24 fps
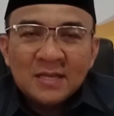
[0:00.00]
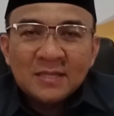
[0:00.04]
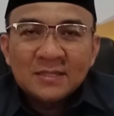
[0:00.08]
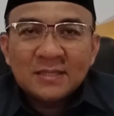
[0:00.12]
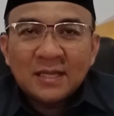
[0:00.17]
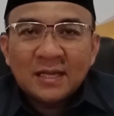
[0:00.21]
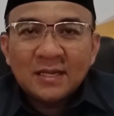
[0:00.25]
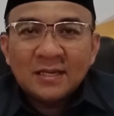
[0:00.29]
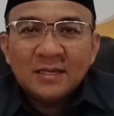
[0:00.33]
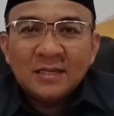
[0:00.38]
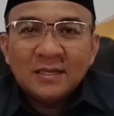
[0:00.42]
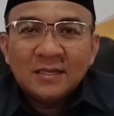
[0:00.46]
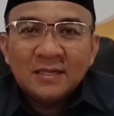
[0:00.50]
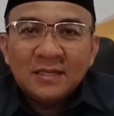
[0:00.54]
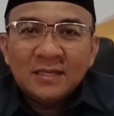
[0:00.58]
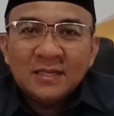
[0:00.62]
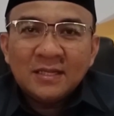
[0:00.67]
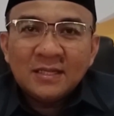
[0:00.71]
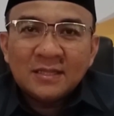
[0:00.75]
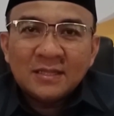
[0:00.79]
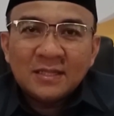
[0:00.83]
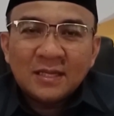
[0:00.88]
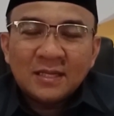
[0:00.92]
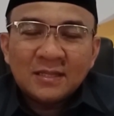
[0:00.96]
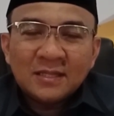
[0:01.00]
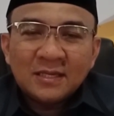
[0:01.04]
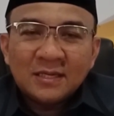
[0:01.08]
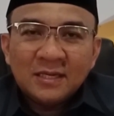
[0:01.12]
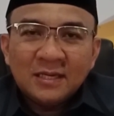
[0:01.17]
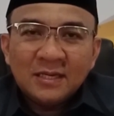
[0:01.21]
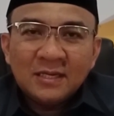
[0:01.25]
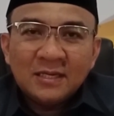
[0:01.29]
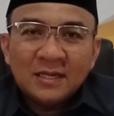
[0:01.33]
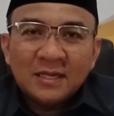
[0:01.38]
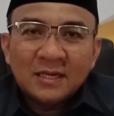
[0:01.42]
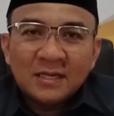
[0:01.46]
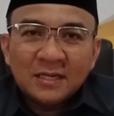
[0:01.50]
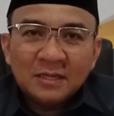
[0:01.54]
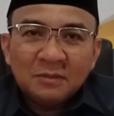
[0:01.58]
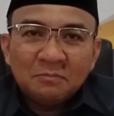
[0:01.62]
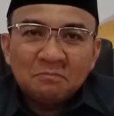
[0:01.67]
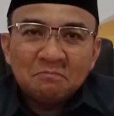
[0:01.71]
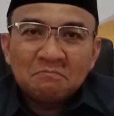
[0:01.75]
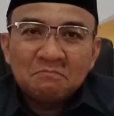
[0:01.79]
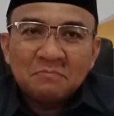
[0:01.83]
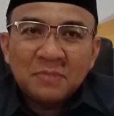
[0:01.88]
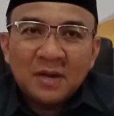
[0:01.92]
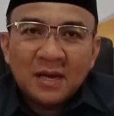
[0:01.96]
Saat ini kita terdiri dari
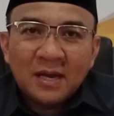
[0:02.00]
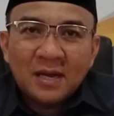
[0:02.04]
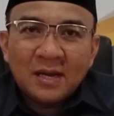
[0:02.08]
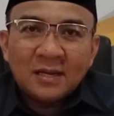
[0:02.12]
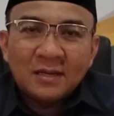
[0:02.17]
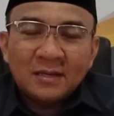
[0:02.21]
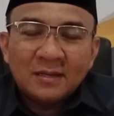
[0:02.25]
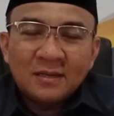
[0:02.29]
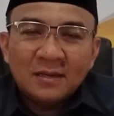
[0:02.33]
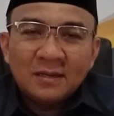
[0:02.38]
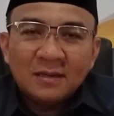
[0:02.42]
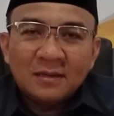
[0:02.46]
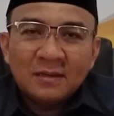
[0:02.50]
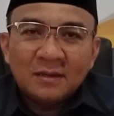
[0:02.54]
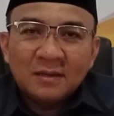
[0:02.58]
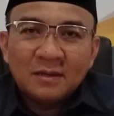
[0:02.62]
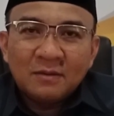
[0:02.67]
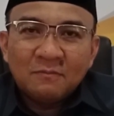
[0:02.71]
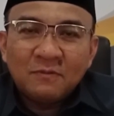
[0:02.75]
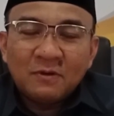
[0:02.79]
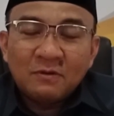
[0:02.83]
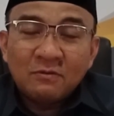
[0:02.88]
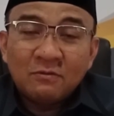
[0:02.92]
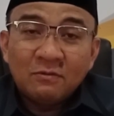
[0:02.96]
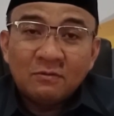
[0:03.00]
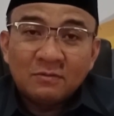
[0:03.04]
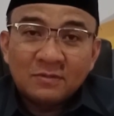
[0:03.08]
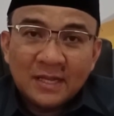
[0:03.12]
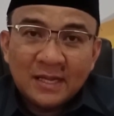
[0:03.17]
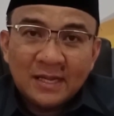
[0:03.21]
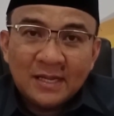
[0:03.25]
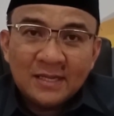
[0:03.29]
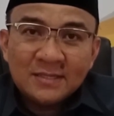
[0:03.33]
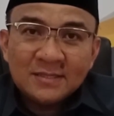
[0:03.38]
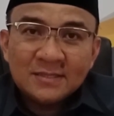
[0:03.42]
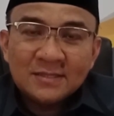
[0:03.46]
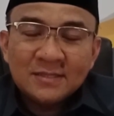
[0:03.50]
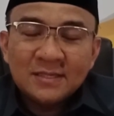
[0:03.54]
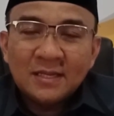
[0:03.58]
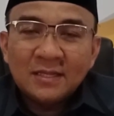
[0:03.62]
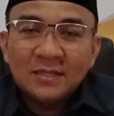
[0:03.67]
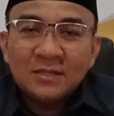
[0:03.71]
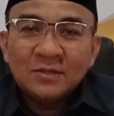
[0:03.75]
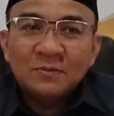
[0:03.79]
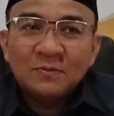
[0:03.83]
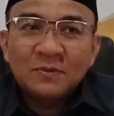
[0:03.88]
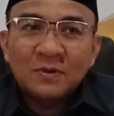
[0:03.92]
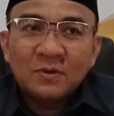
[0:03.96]
empat uh, fakultas
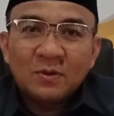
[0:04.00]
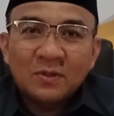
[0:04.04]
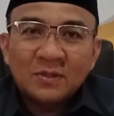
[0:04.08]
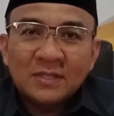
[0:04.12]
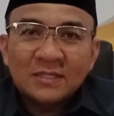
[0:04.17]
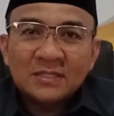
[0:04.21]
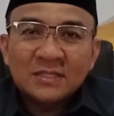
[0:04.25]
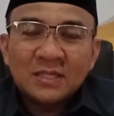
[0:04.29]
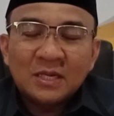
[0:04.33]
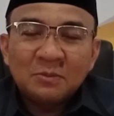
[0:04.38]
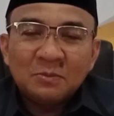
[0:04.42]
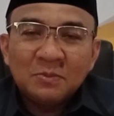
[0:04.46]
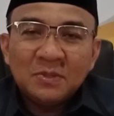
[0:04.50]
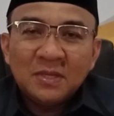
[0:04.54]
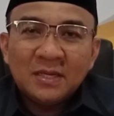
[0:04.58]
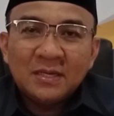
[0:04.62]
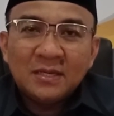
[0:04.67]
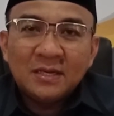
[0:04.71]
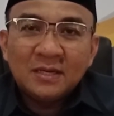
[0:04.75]
yaitu Fakultas Tarbiyah